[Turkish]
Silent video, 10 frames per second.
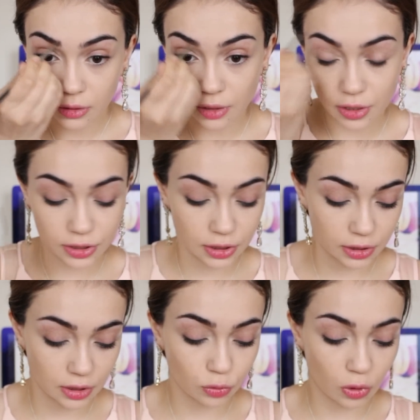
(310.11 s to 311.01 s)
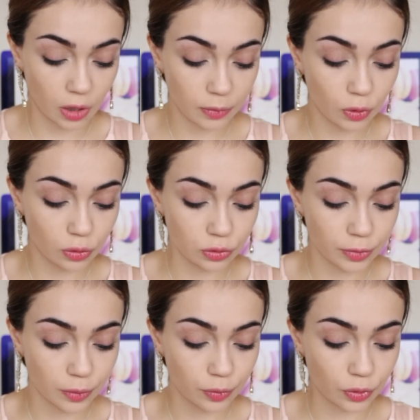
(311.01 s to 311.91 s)
Kaşları da doğal bir
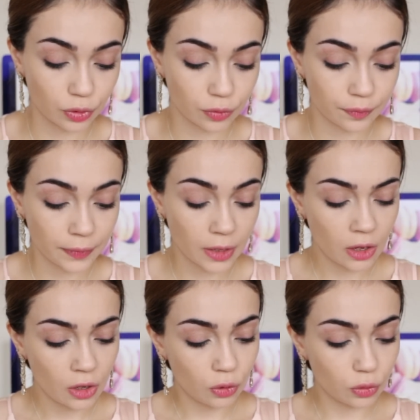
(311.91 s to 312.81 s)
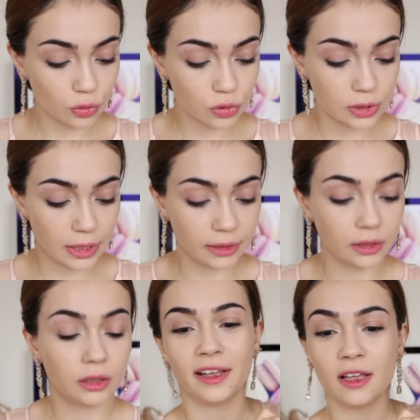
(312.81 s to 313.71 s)
doldurma yapıyorum. O yüzden
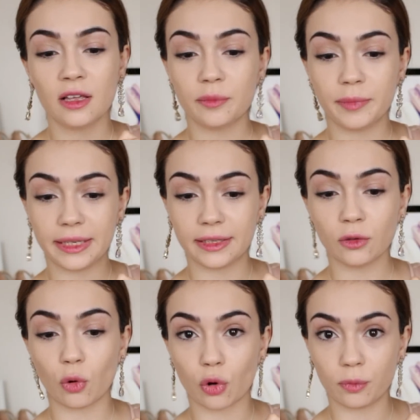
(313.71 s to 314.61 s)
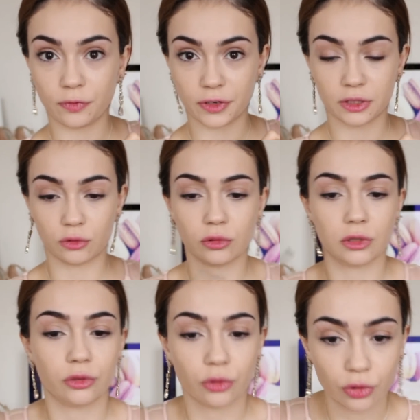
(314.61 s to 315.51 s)
MAC'in Orb farını
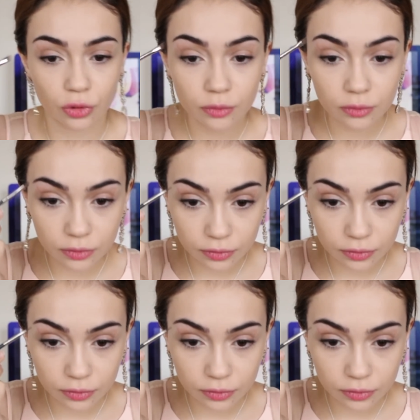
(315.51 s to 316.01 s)
kullanıyorum.